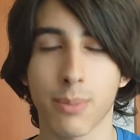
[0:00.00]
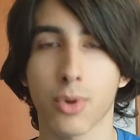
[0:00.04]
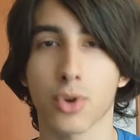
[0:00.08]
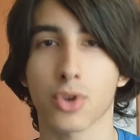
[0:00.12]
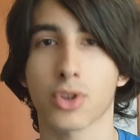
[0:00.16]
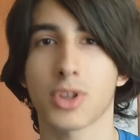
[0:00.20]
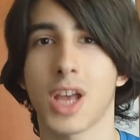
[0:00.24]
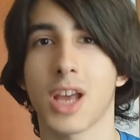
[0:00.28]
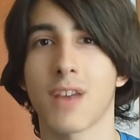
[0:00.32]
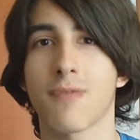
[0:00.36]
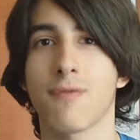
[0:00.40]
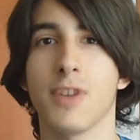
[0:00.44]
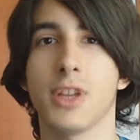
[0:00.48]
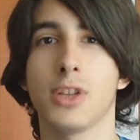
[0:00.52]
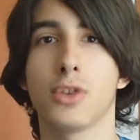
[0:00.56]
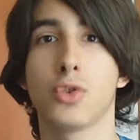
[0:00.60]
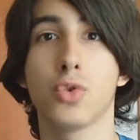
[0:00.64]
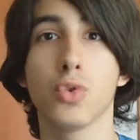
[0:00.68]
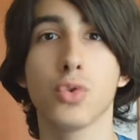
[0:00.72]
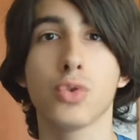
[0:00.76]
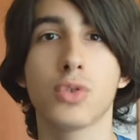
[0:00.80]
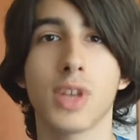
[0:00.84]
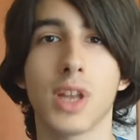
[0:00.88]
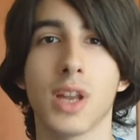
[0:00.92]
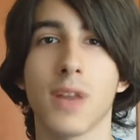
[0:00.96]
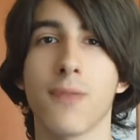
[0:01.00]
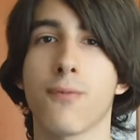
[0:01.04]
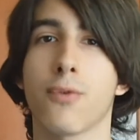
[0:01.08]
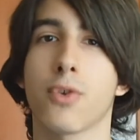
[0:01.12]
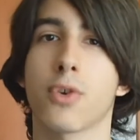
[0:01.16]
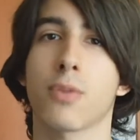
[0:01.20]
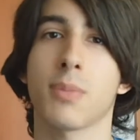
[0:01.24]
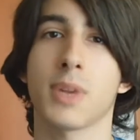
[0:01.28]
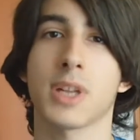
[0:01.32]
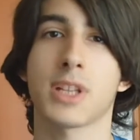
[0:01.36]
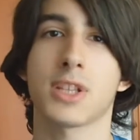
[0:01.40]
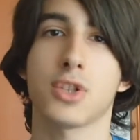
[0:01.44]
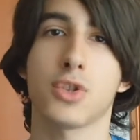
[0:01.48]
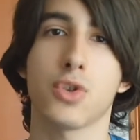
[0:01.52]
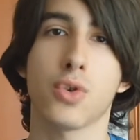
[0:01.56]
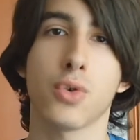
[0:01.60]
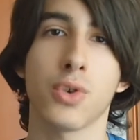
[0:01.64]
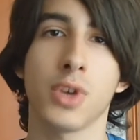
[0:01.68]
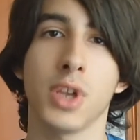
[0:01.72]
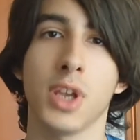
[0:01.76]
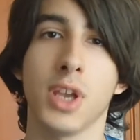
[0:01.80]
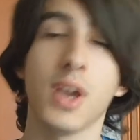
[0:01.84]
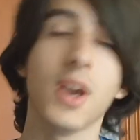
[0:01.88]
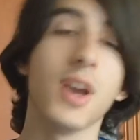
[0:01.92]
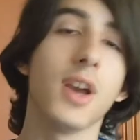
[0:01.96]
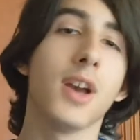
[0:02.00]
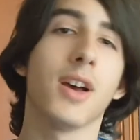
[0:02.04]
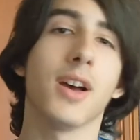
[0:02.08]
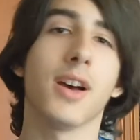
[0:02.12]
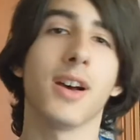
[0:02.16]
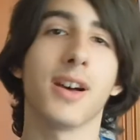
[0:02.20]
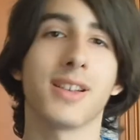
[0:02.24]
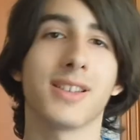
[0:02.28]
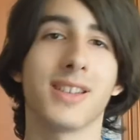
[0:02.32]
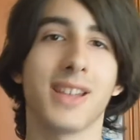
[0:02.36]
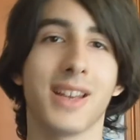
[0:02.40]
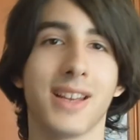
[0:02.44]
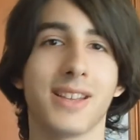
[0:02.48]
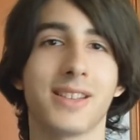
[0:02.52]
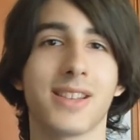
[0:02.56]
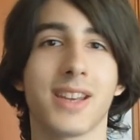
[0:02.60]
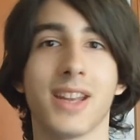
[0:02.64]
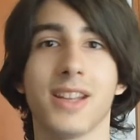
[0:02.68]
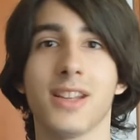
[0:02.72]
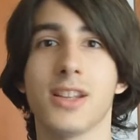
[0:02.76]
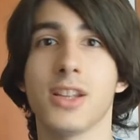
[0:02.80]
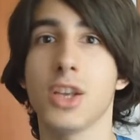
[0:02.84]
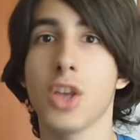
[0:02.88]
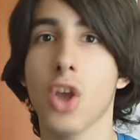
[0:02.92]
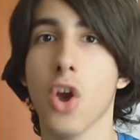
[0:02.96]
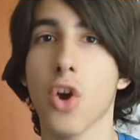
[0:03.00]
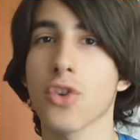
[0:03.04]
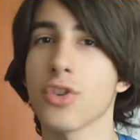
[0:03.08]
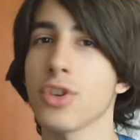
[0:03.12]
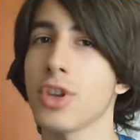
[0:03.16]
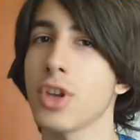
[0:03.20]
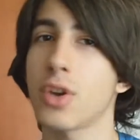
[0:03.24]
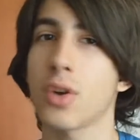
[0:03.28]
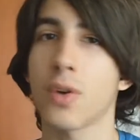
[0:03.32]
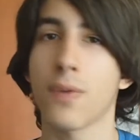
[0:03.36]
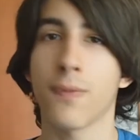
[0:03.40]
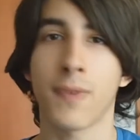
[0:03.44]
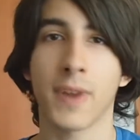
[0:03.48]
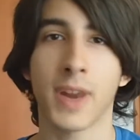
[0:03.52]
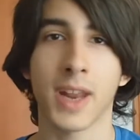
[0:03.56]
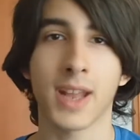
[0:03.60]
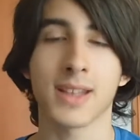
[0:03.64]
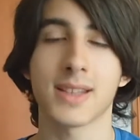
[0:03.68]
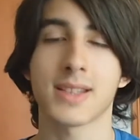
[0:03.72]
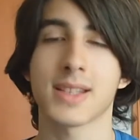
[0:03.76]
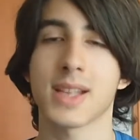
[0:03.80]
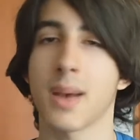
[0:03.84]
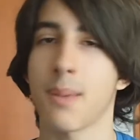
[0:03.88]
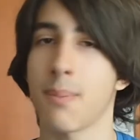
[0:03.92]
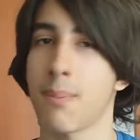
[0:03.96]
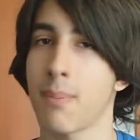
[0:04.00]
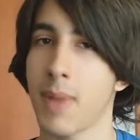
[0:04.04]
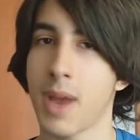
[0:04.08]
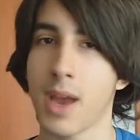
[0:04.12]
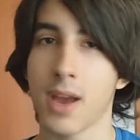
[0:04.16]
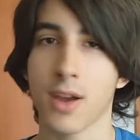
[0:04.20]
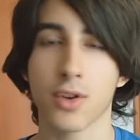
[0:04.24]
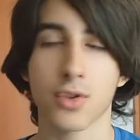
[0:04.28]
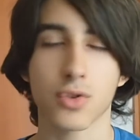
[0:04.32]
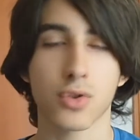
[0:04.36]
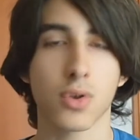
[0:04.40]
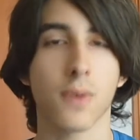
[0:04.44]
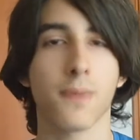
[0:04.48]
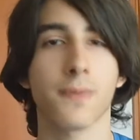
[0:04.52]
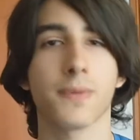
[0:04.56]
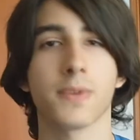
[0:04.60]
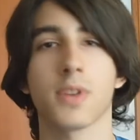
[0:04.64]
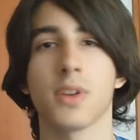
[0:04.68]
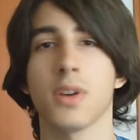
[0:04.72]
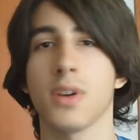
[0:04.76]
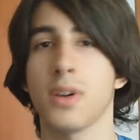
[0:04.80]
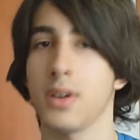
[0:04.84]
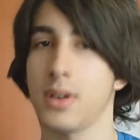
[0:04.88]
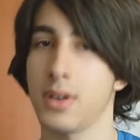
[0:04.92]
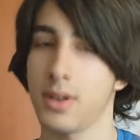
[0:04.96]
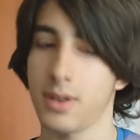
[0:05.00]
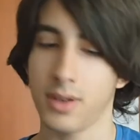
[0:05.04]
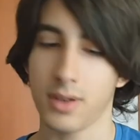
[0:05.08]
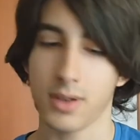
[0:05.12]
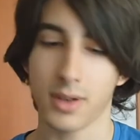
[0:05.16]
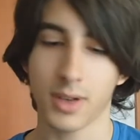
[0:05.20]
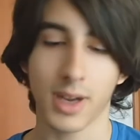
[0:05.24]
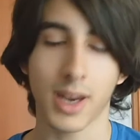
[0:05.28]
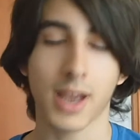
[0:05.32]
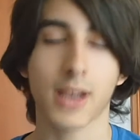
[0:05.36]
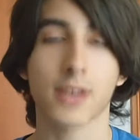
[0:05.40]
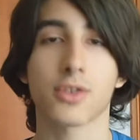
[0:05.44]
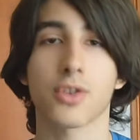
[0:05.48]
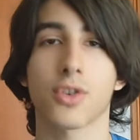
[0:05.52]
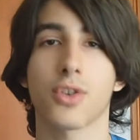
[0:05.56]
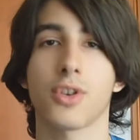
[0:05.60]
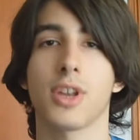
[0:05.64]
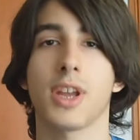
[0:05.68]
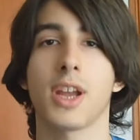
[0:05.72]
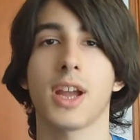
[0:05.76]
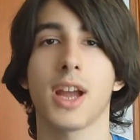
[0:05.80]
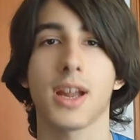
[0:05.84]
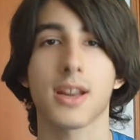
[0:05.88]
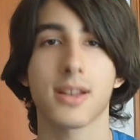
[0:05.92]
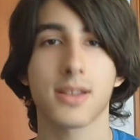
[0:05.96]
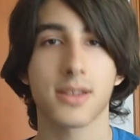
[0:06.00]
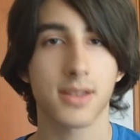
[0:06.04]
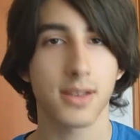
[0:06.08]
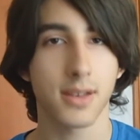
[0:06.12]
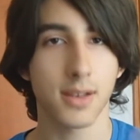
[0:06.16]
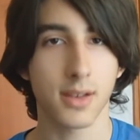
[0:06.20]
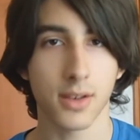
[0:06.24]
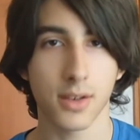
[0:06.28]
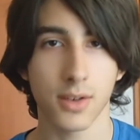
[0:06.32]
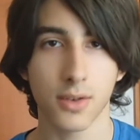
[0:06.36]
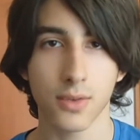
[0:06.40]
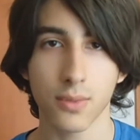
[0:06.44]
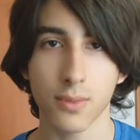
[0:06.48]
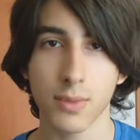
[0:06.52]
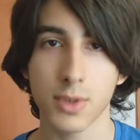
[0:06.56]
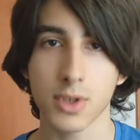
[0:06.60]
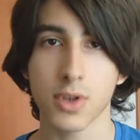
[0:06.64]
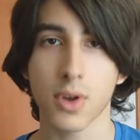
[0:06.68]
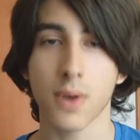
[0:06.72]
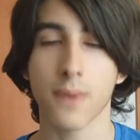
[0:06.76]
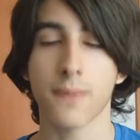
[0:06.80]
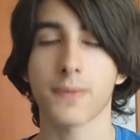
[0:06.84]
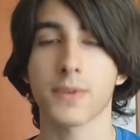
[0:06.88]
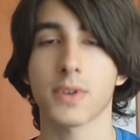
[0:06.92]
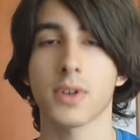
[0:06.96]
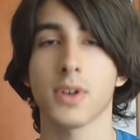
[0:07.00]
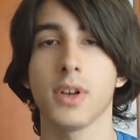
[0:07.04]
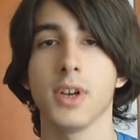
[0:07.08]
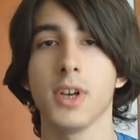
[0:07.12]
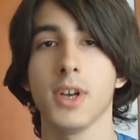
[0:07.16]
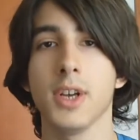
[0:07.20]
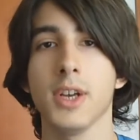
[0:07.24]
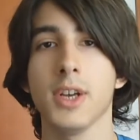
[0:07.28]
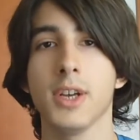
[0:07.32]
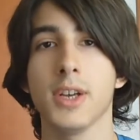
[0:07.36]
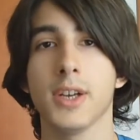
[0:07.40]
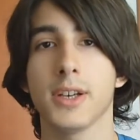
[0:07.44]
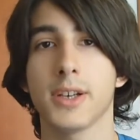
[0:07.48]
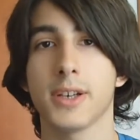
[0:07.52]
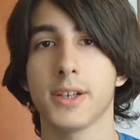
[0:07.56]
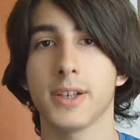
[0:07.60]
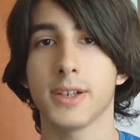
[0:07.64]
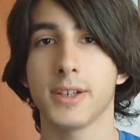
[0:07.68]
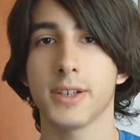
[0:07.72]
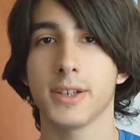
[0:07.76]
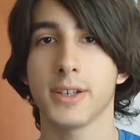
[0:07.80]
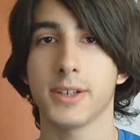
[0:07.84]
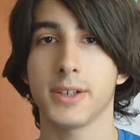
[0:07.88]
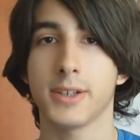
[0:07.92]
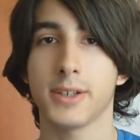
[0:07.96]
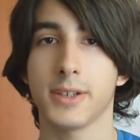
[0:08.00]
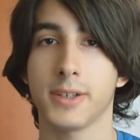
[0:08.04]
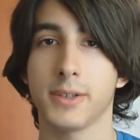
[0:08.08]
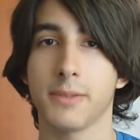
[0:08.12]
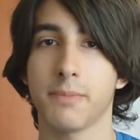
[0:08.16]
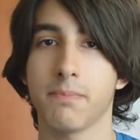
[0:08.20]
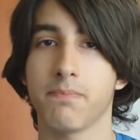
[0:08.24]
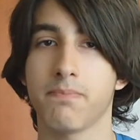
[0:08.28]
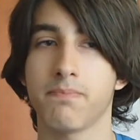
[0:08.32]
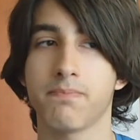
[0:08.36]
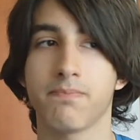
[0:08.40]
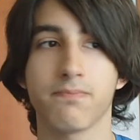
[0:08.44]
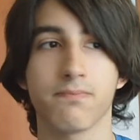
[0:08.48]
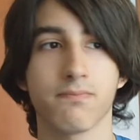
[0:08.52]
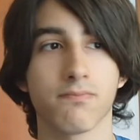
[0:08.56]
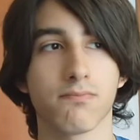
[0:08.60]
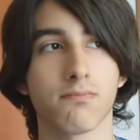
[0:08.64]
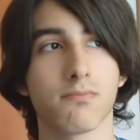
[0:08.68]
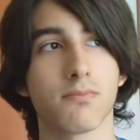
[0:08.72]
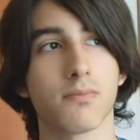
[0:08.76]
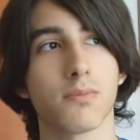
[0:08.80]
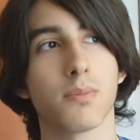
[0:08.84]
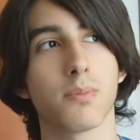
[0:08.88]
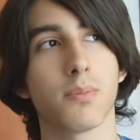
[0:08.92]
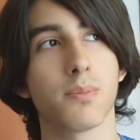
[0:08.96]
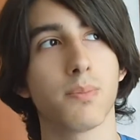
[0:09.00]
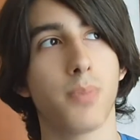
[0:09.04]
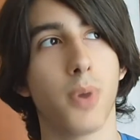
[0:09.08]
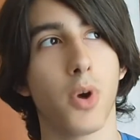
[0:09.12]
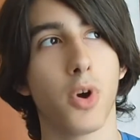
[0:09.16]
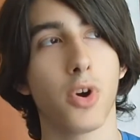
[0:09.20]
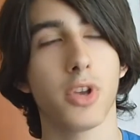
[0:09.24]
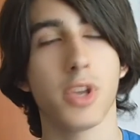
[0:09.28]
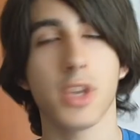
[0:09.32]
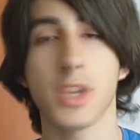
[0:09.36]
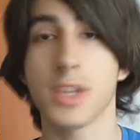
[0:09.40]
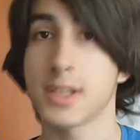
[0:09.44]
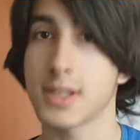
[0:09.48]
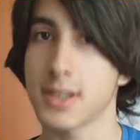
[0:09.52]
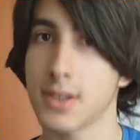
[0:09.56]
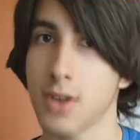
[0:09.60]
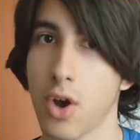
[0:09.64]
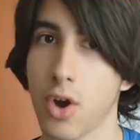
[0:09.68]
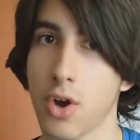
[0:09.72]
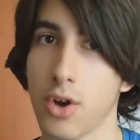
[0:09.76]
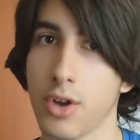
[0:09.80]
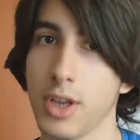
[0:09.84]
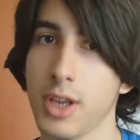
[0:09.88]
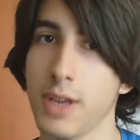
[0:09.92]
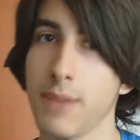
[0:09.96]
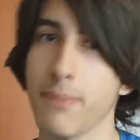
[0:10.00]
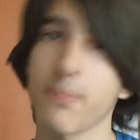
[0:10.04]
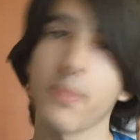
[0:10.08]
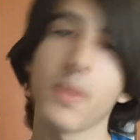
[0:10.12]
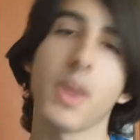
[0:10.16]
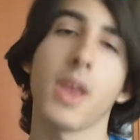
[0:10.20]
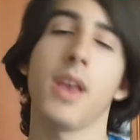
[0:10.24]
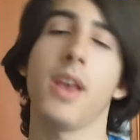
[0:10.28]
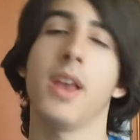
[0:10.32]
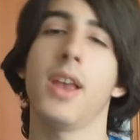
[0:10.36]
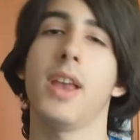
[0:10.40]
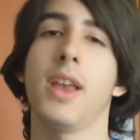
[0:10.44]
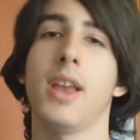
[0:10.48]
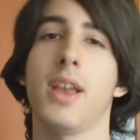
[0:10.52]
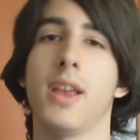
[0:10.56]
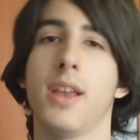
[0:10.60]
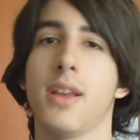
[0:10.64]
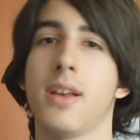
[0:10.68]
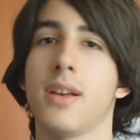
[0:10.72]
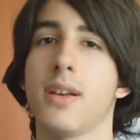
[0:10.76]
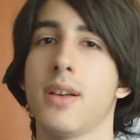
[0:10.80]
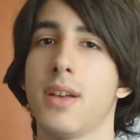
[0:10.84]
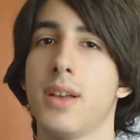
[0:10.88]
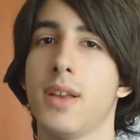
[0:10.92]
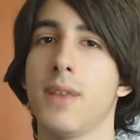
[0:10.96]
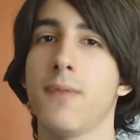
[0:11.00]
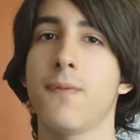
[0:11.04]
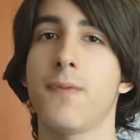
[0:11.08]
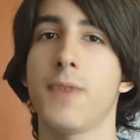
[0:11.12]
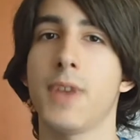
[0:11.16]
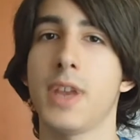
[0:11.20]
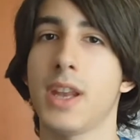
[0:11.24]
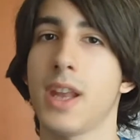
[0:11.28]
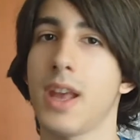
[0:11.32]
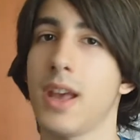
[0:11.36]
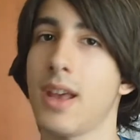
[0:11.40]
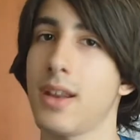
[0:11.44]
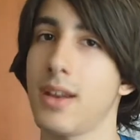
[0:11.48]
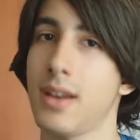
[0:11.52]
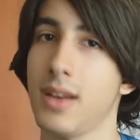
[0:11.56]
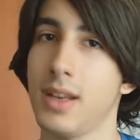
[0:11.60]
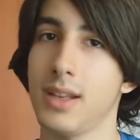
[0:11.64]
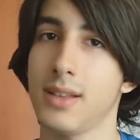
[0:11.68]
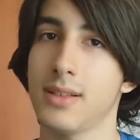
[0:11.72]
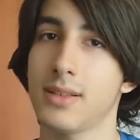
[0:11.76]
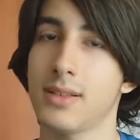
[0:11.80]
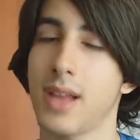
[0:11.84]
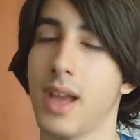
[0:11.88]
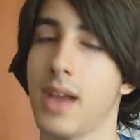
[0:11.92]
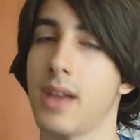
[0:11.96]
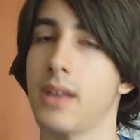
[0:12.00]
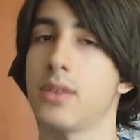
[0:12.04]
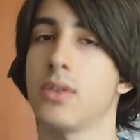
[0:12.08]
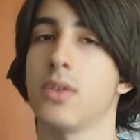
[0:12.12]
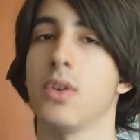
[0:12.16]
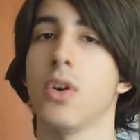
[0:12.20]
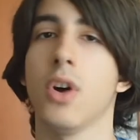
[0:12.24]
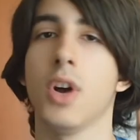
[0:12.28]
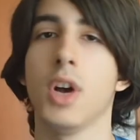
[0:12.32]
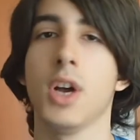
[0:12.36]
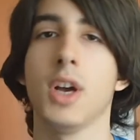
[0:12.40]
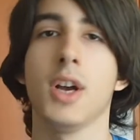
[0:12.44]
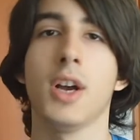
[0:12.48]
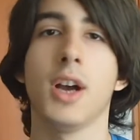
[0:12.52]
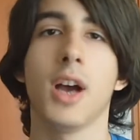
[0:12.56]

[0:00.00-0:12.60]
di portarvi tutte le informazioni eh, delle tre di ogni conferenza Microsoft, eh, Electronic Arts, Ubisoft, ehm, poi Sony e eh, infine Nintendo